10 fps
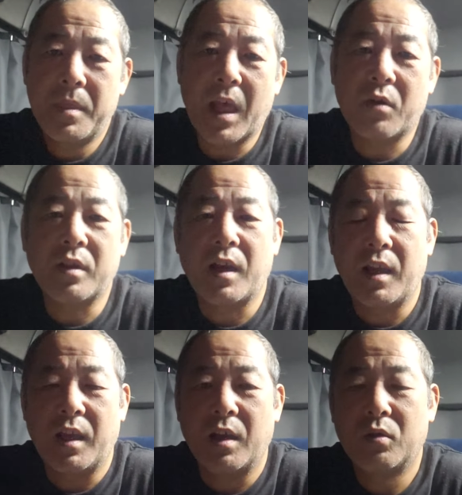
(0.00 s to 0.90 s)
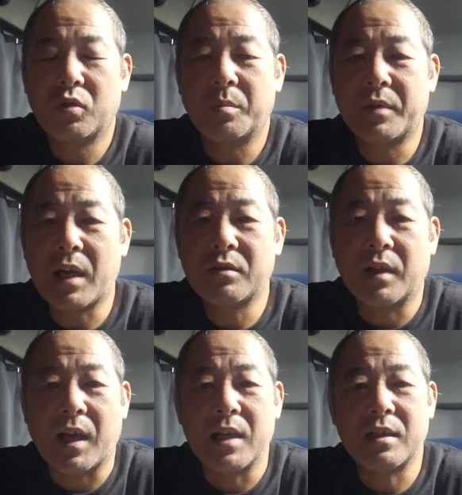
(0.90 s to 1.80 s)
なのでね、ほんとブラック
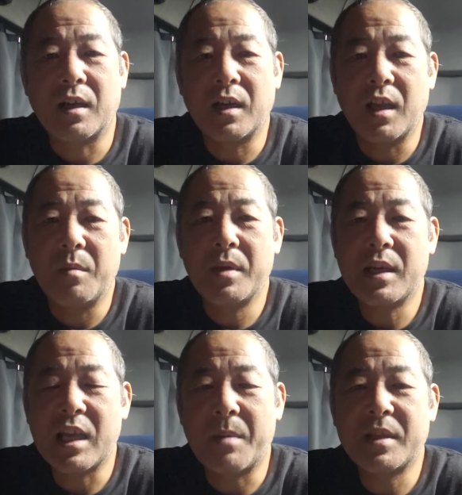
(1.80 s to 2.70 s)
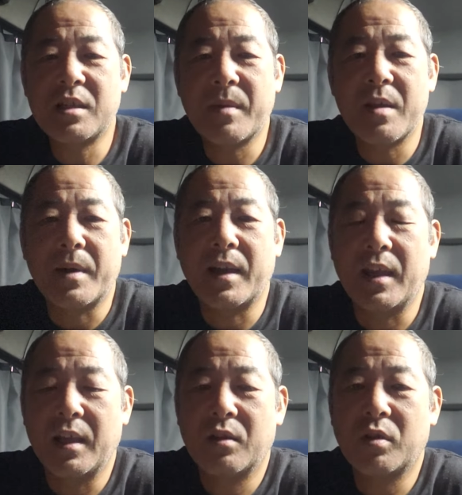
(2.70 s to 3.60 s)
な会社はね、みんな辞めてしまえば
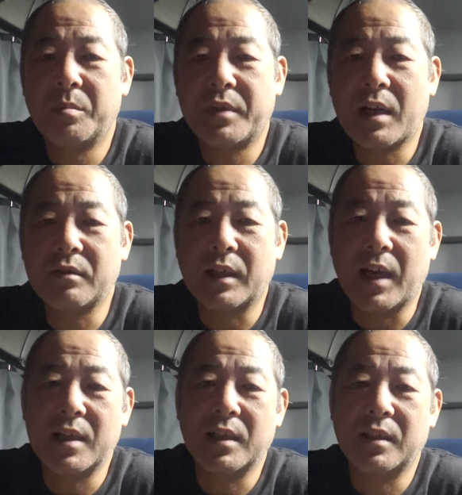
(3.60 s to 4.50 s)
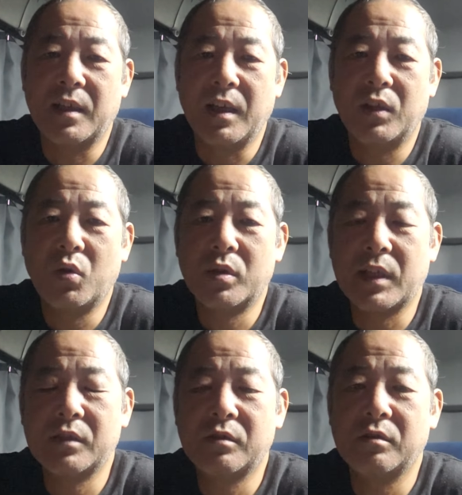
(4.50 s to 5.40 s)
ね、ブラックな会社ってね、倒
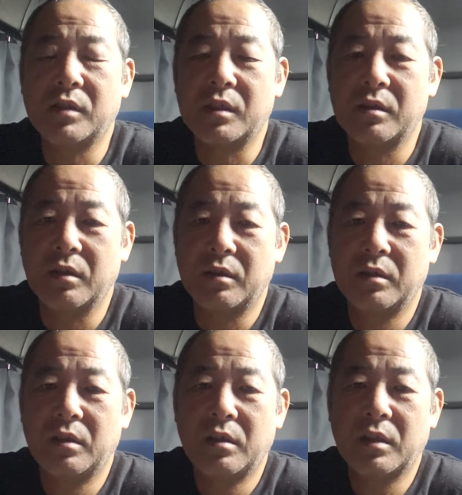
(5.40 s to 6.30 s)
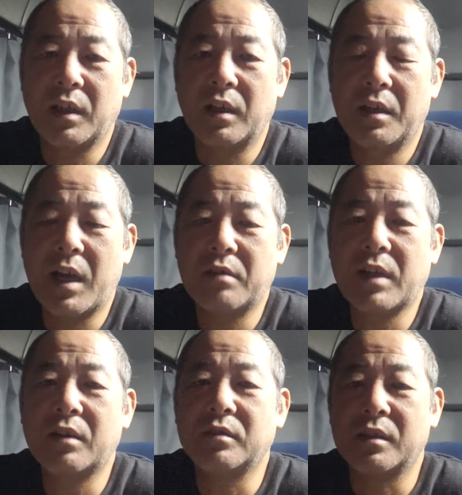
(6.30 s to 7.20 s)
産するんですよ。あなく
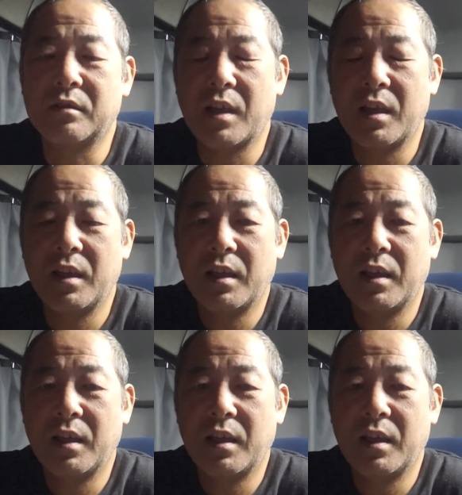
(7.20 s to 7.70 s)
なるんですね。